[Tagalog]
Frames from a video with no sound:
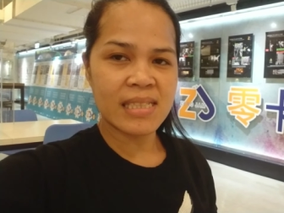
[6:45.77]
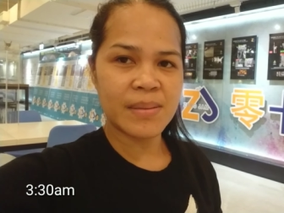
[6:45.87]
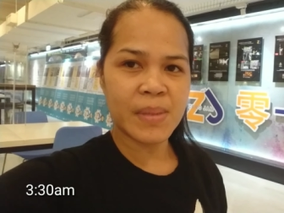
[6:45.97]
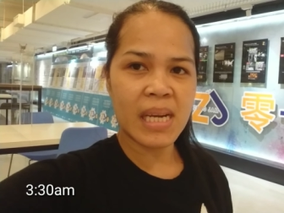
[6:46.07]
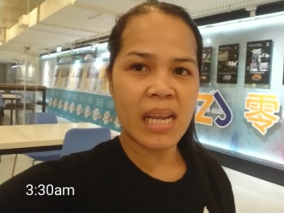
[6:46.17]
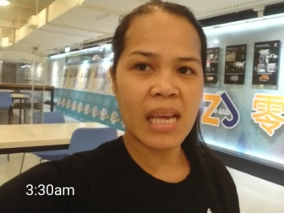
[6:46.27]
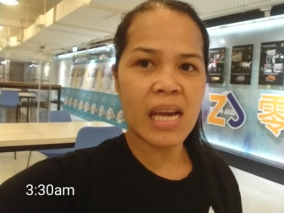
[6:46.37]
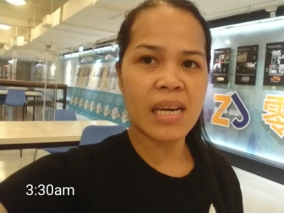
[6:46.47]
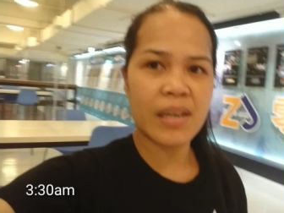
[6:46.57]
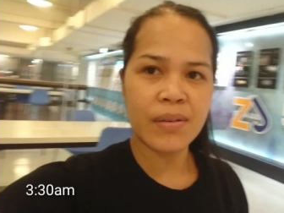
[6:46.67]
sa madaling
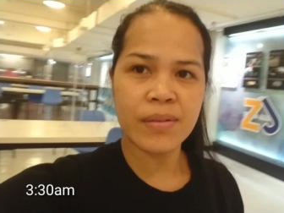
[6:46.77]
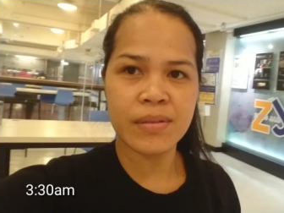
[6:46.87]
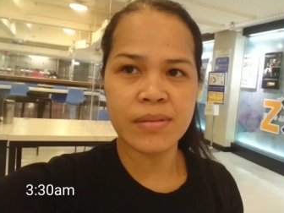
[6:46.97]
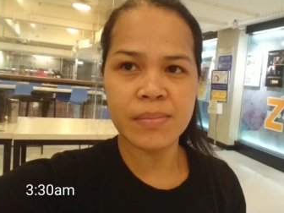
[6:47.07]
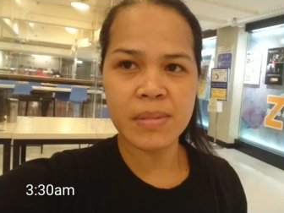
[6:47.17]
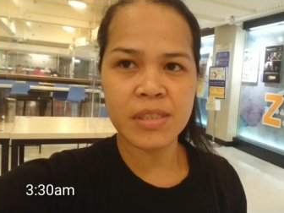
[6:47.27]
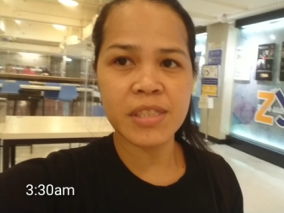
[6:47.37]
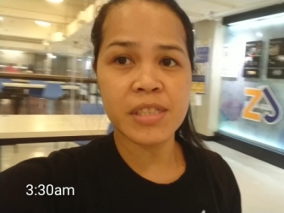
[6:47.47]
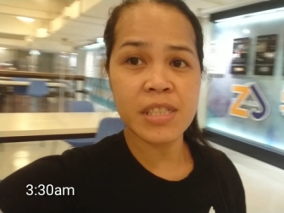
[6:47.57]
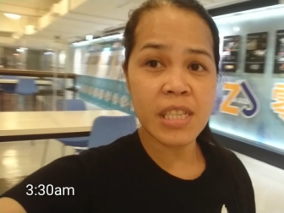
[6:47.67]
araw.
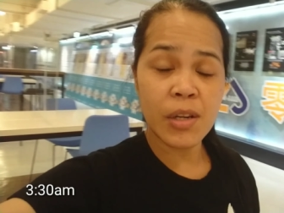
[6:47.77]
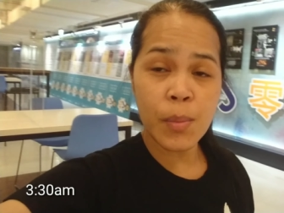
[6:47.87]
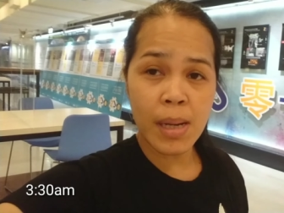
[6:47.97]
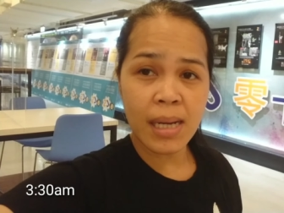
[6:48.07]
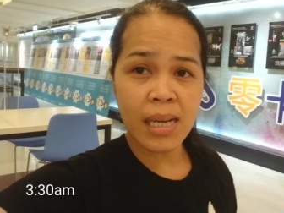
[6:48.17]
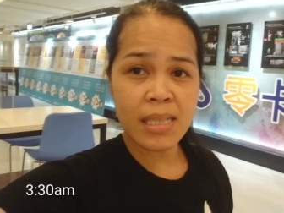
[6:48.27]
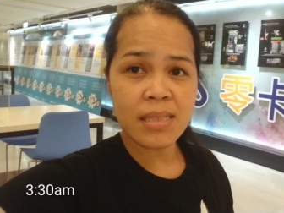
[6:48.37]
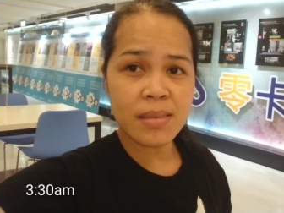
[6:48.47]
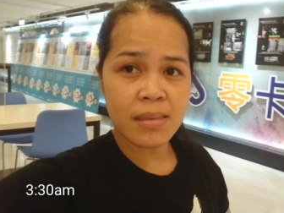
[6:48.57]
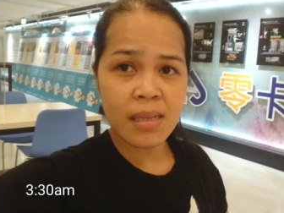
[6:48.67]
3:30 na umaga
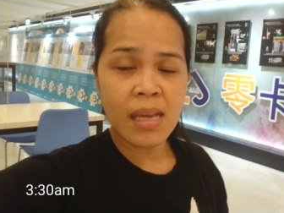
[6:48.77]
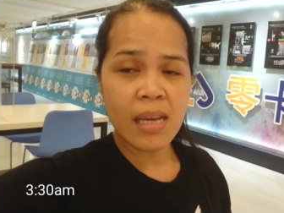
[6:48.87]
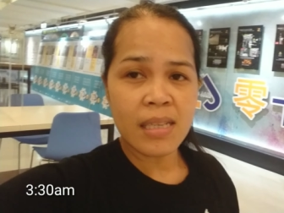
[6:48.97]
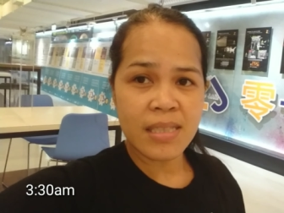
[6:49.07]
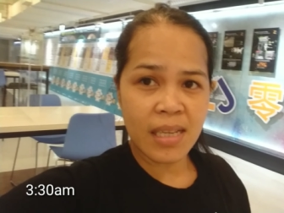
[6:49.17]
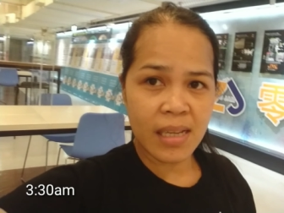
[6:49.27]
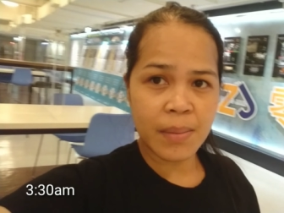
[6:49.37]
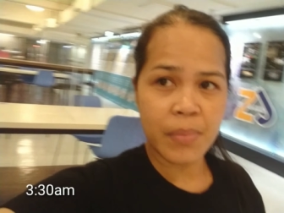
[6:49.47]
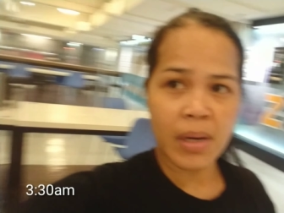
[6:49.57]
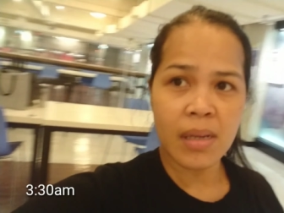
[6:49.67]
is
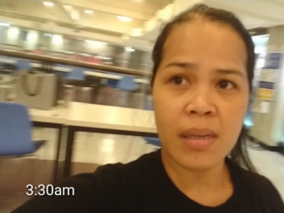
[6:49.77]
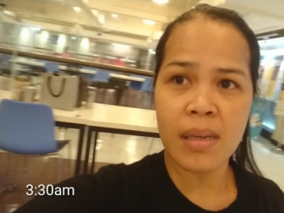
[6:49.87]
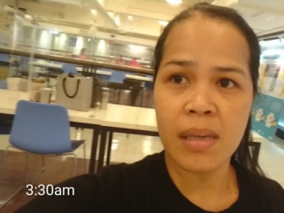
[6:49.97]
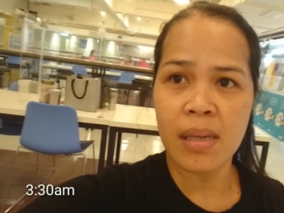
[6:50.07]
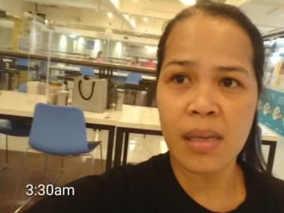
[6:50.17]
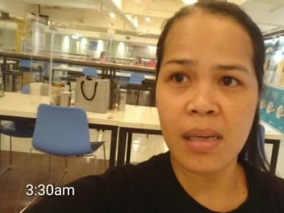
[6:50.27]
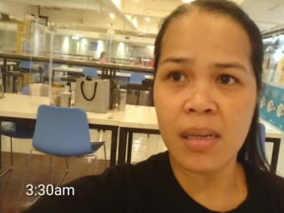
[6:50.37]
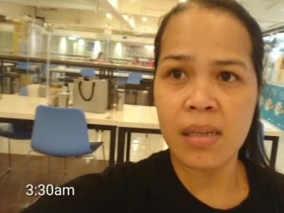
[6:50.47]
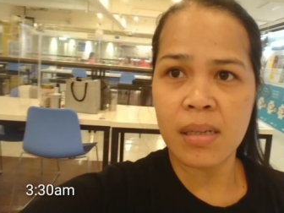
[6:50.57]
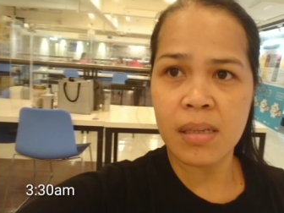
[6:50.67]
second break.
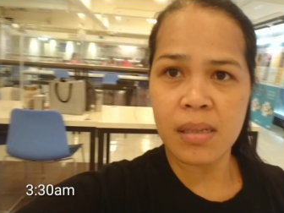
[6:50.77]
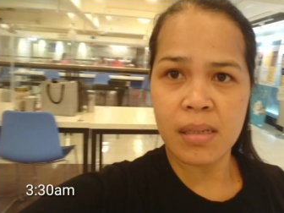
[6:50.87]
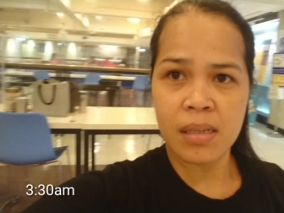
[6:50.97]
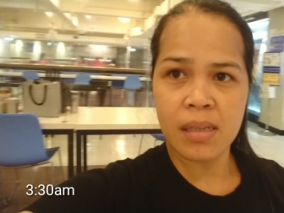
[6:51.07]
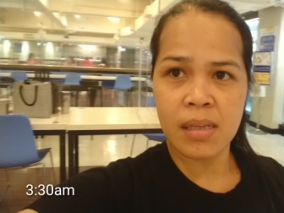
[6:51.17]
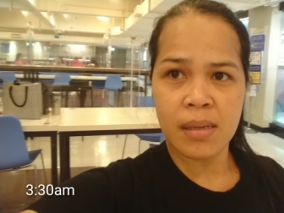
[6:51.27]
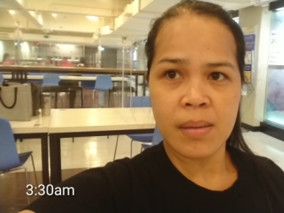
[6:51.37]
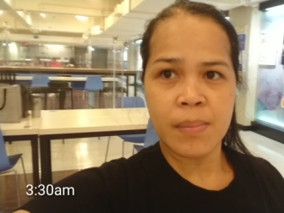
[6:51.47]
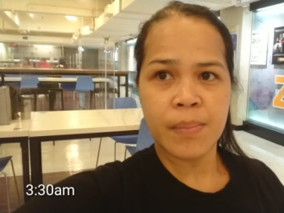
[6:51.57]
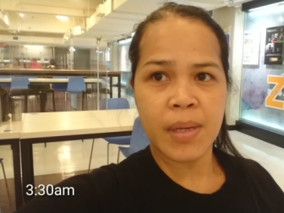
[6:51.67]
And
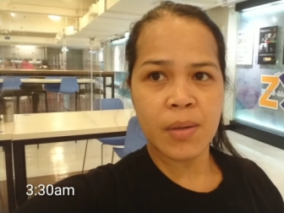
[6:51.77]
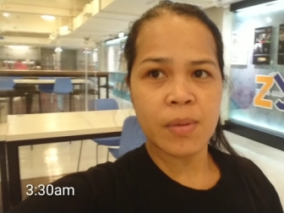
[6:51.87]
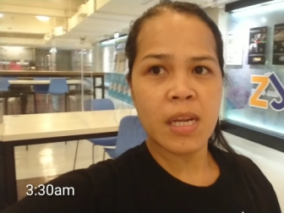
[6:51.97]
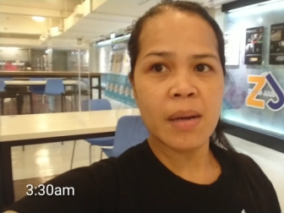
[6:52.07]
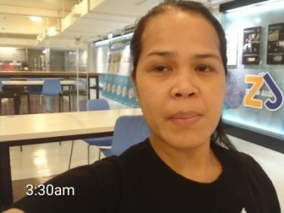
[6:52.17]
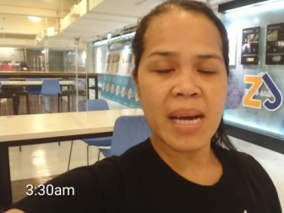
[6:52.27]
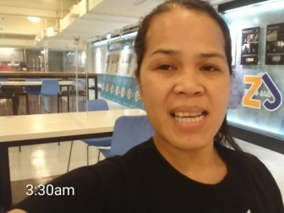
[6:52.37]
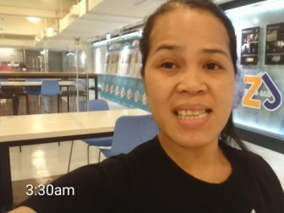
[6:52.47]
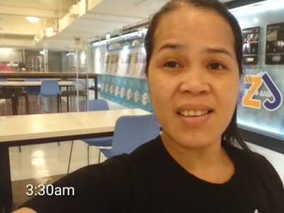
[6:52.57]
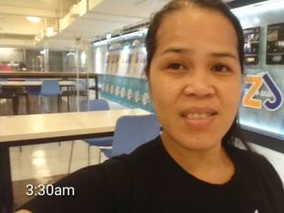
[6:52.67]
merong nang
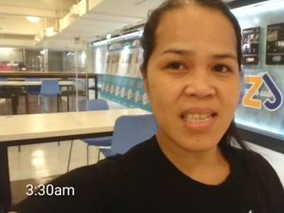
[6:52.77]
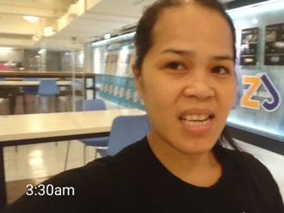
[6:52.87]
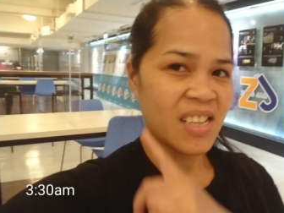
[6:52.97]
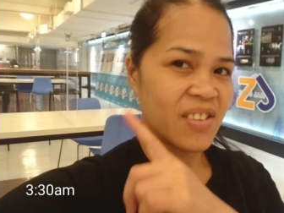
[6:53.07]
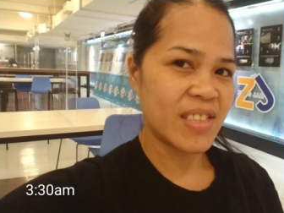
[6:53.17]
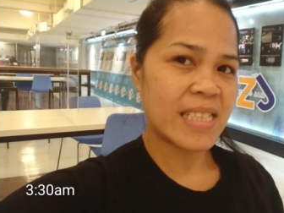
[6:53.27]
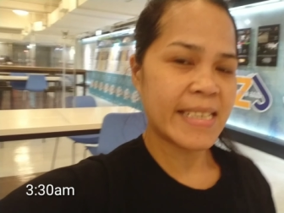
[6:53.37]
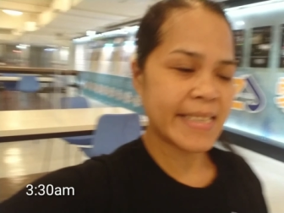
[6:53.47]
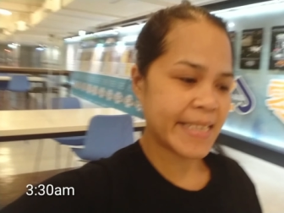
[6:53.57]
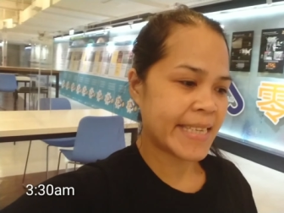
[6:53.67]
mga tao sa likod.
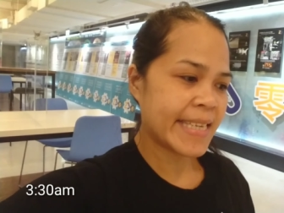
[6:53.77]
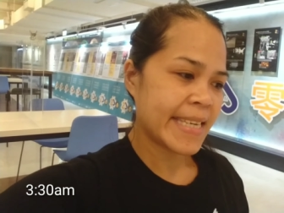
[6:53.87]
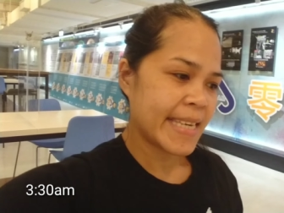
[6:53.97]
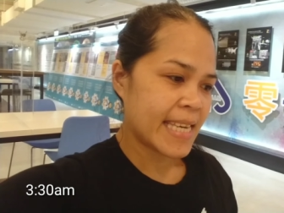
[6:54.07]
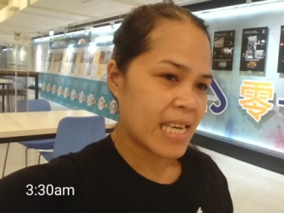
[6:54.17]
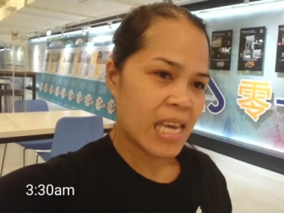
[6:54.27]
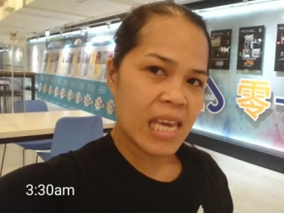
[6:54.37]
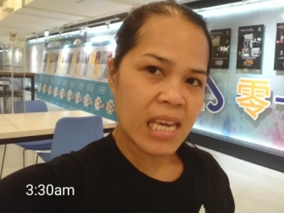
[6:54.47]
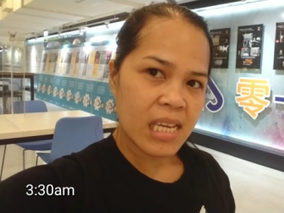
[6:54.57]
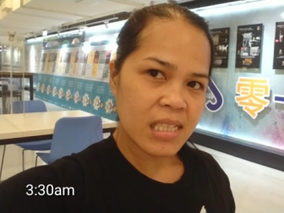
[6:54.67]

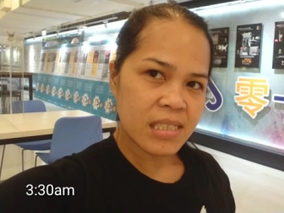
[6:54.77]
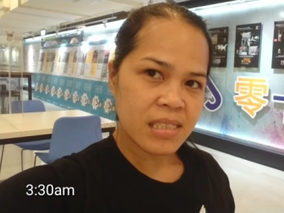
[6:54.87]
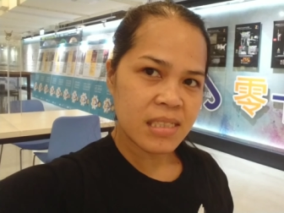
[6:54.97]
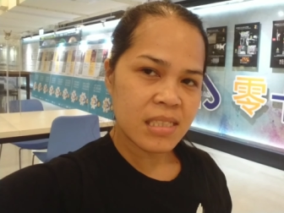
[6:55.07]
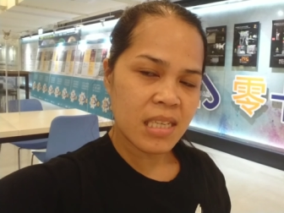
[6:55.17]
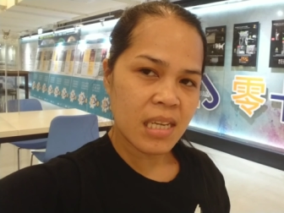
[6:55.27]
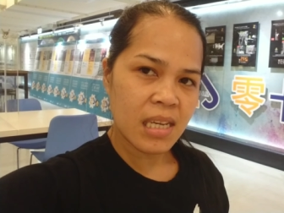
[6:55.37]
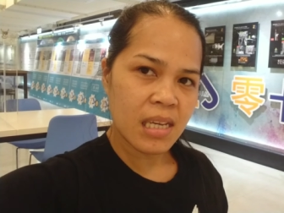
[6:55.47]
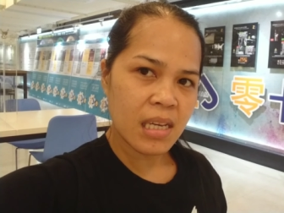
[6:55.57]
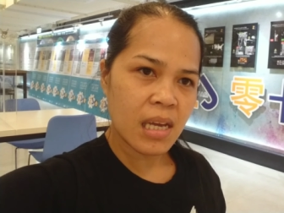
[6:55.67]
And
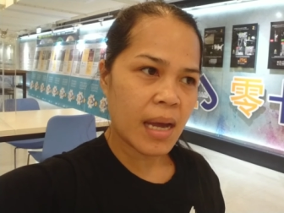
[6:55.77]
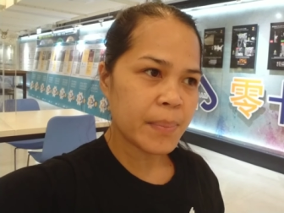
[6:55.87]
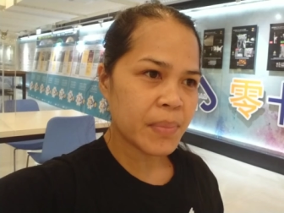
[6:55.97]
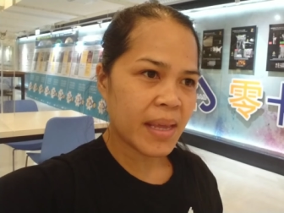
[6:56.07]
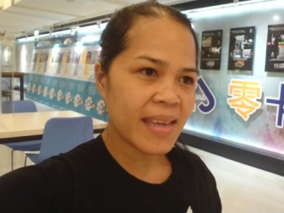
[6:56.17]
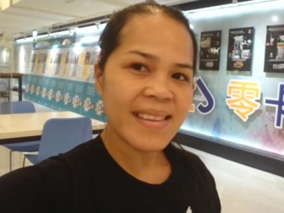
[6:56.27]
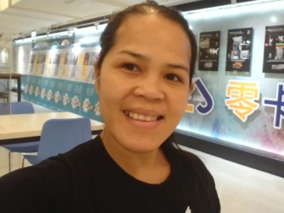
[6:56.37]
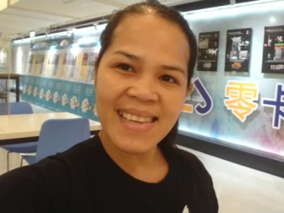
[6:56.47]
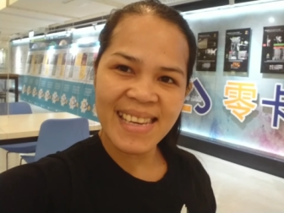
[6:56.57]
update